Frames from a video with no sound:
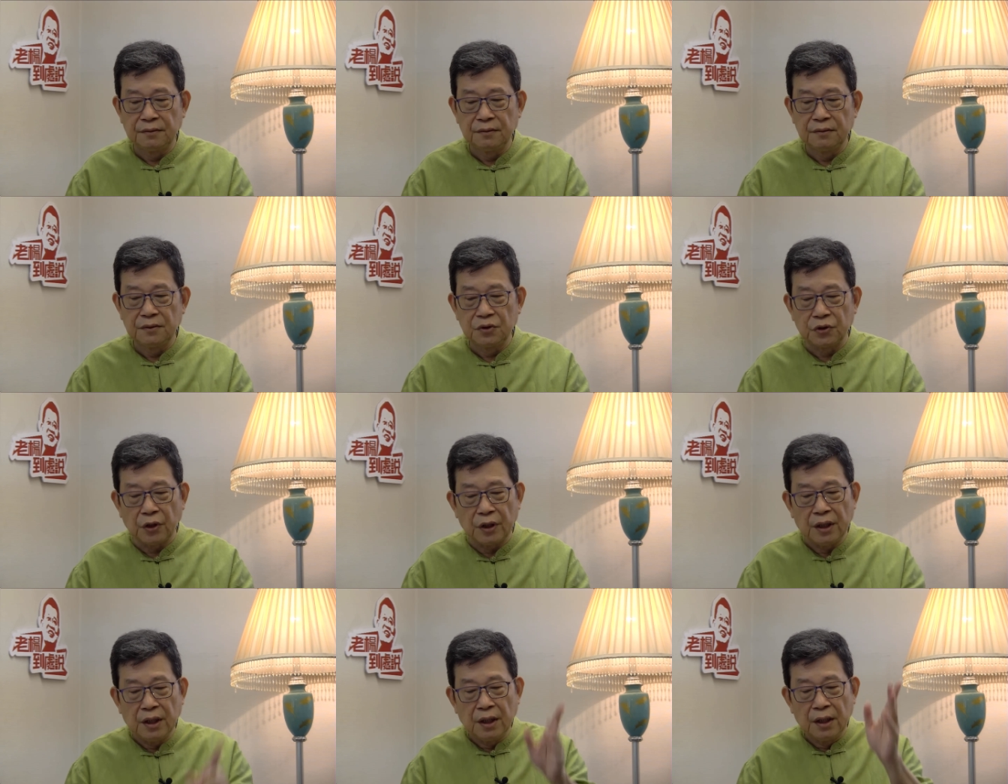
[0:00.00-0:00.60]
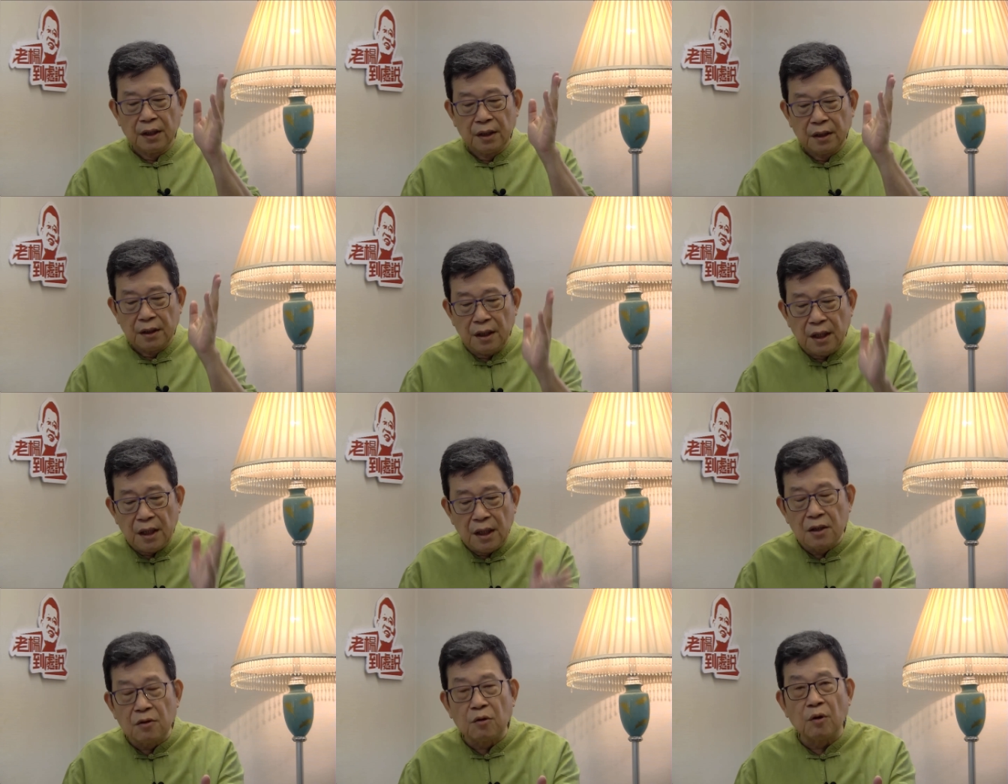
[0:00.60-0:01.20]
所以，逆
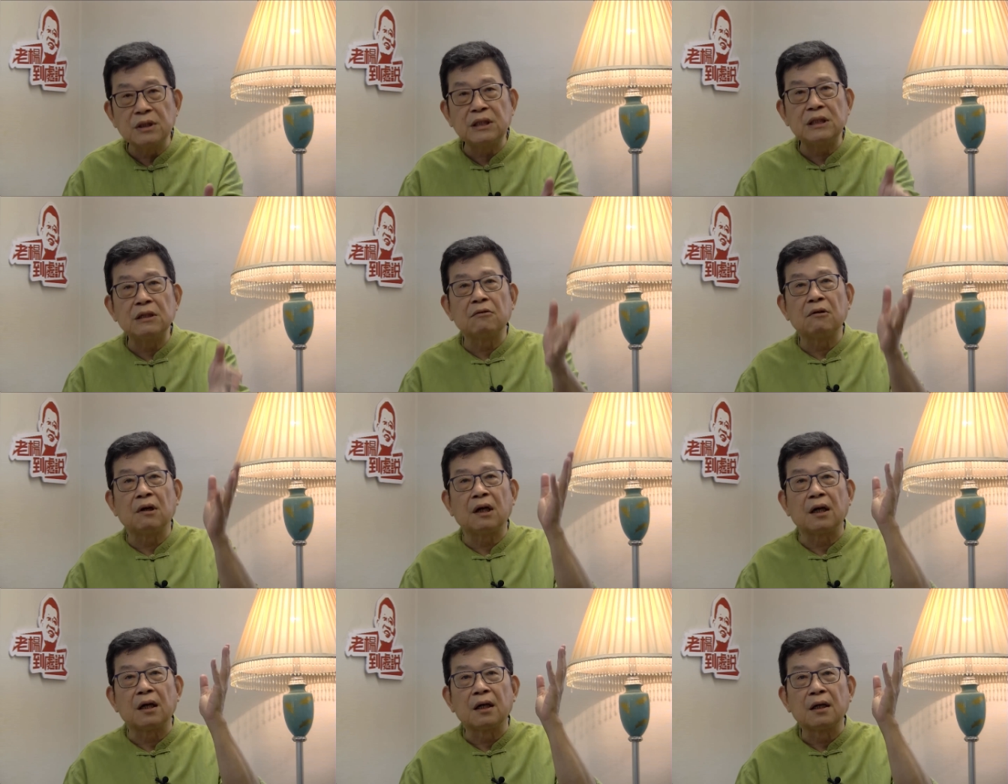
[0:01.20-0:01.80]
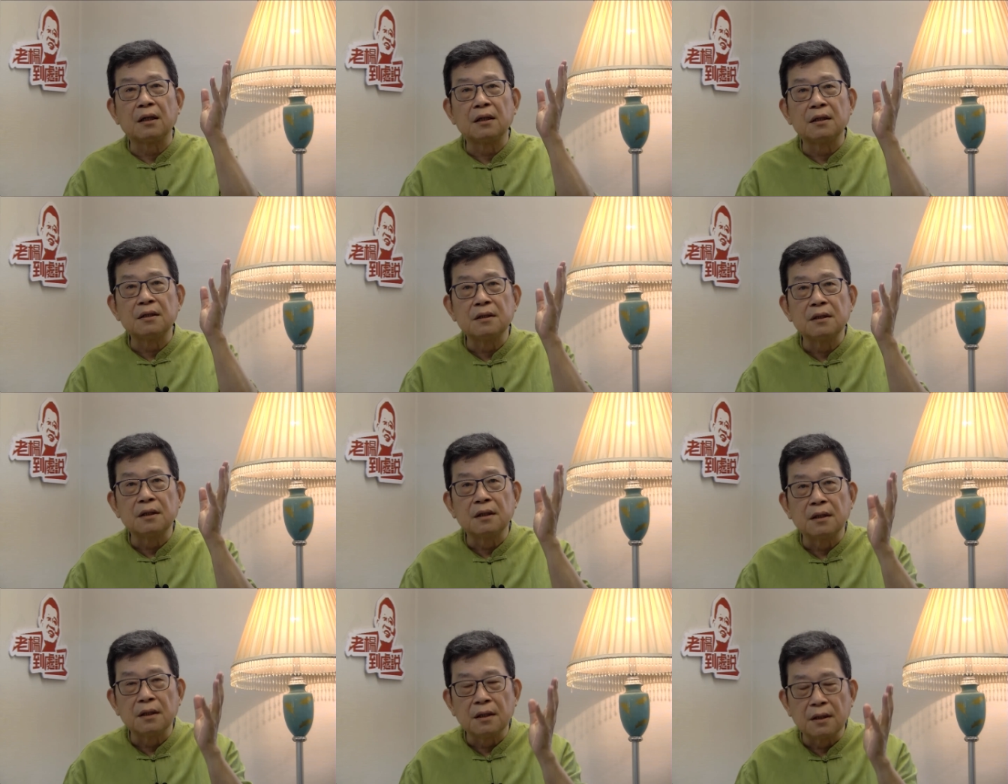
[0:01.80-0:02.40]
国际化、
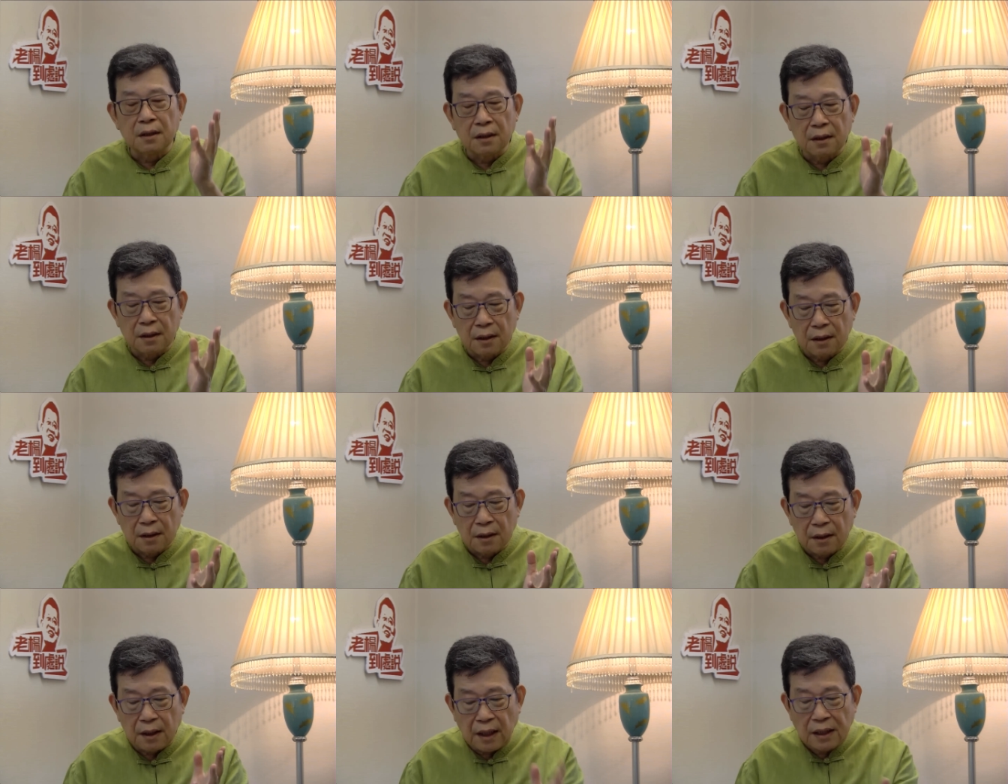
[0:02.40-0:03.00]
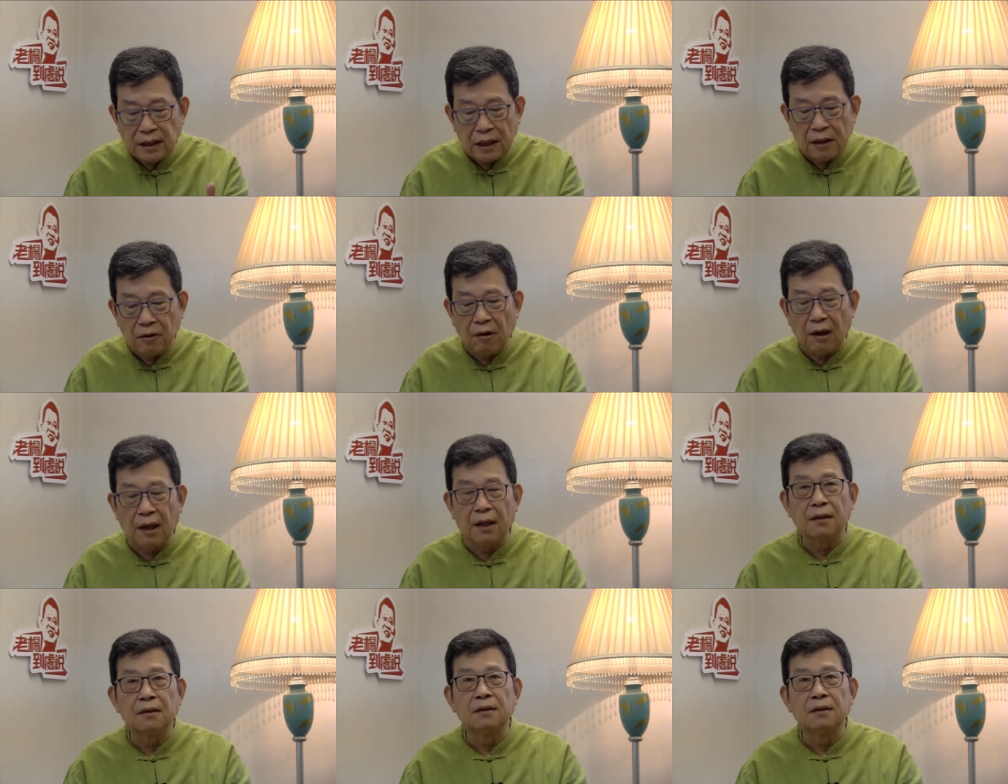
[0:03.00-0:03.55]
内地化、